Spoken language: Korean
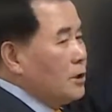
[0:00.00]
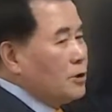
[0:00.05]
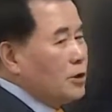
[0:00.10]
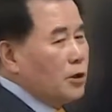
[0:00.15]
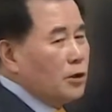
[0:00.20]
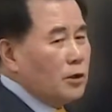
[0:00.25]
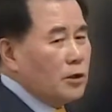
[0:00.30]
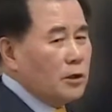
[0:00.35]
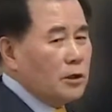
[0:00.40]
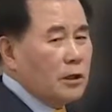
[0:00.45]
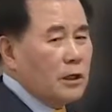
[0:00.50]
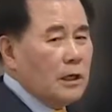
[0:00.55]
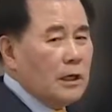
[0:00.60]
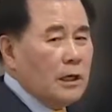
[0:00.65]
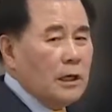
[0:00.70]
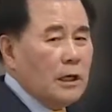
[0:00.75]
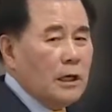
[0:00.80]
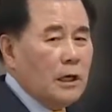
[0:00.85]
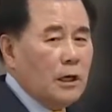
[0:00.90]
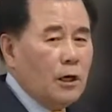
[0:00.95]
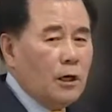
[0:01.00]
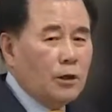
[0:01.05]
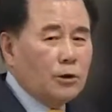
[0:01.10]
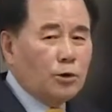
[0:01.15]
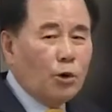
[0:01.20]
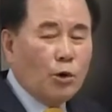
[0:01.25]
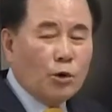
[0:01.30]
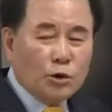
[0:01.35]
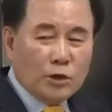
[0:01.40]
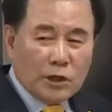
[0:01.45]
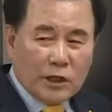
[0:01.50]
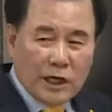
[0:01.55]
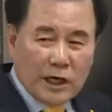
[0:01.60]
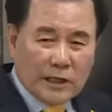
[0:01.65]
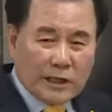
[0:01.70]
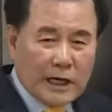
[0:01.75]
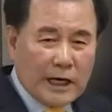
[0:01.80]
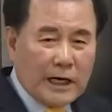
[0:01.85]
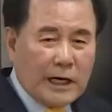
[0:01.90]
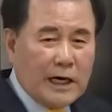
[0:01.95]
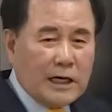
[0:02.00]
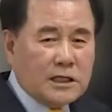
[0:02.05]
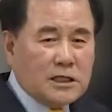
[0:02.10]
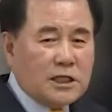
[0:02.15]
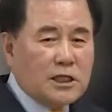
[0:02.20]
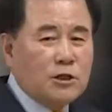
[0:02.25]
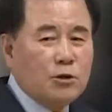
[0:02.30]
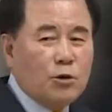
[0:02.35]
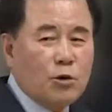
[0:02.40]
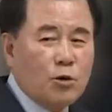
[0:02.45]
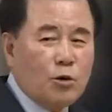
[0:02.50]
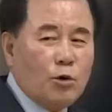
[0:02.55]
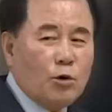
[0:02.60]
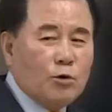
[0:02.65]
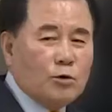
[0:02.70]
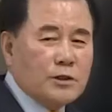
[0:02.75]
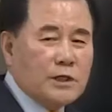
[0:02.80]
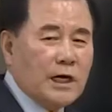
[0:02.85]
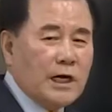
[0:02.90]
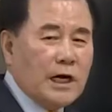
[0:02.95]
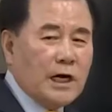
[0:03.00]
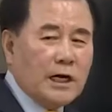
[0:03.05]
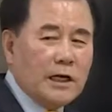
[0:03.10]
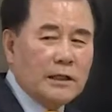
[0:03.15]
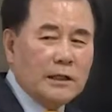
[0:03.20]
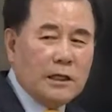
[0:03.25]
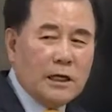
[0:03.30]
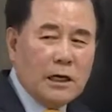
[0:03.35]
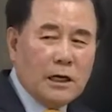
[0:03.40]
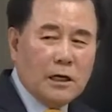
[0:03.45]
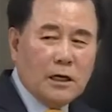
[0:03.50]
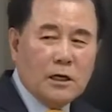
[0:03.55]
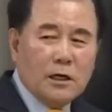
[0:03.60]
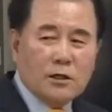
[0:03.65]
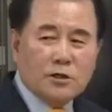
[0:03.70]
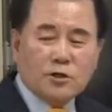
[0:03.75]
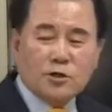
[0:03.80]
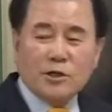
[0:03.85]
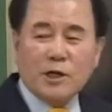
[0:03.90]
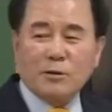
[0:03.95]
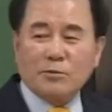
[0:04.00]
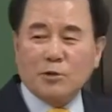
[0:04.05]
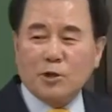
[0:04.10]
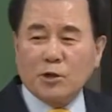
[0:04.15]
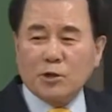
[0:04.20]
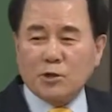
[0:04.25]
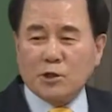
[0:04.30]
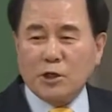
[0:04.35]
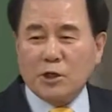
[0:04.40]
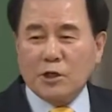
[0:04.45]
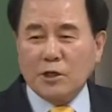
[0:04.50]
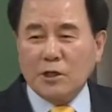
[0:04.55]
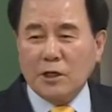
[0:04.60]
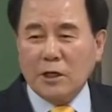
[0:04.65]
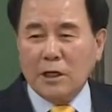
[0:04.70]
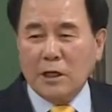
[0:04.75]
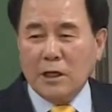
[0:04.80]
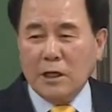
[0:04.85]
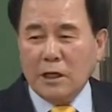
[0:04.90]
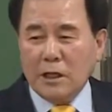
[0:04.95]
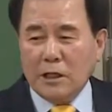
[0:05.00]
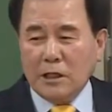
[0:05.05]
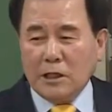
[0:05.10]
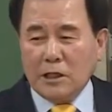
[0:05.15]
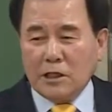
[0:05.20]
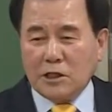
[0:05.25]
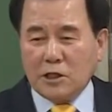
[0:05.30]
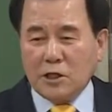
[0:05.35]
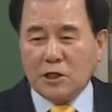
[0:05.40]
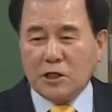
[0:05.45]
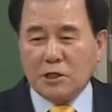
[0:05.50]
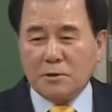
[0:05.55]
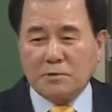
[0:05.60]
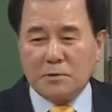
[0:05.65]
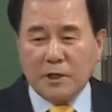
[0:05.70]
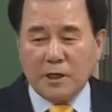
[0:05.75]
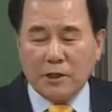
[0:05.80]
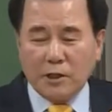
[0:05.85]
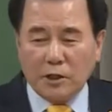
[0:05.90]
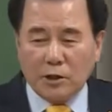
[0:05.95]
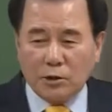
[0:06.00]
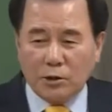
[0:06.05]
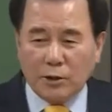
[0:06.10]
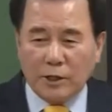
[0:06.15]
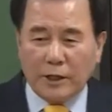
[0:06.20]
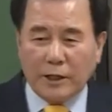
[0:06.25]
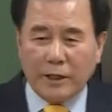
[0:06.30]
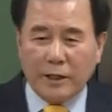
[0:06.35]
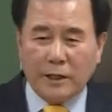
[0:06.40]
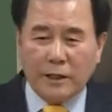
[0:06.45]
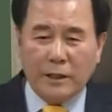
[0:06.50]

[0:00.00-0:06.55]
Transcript: 저는 아, 동등하게 같이 놓고 생각한다. 충남교육청은 2014년도에